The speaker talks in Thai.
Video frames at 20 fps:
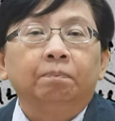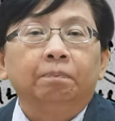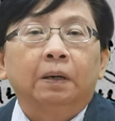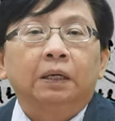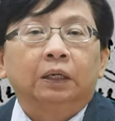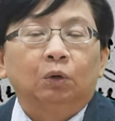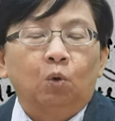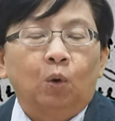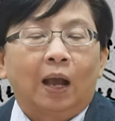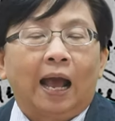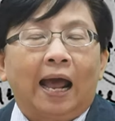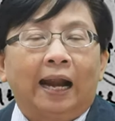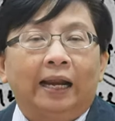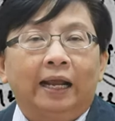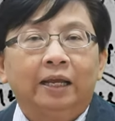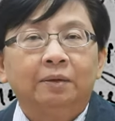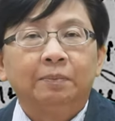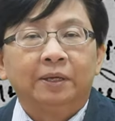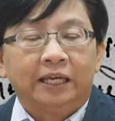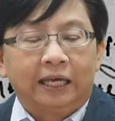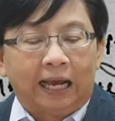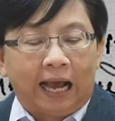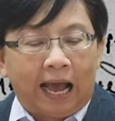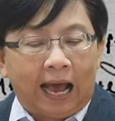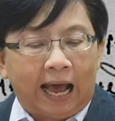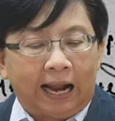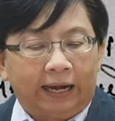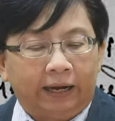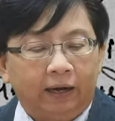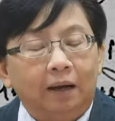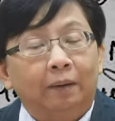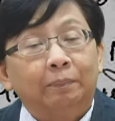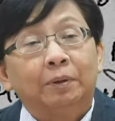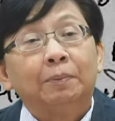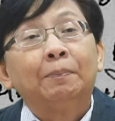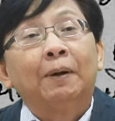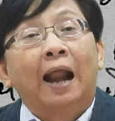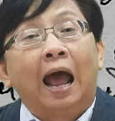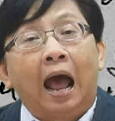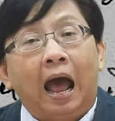เปิดโอกาสให้มีการอ
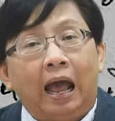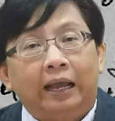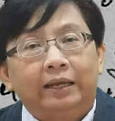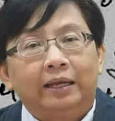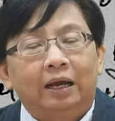ภิปราย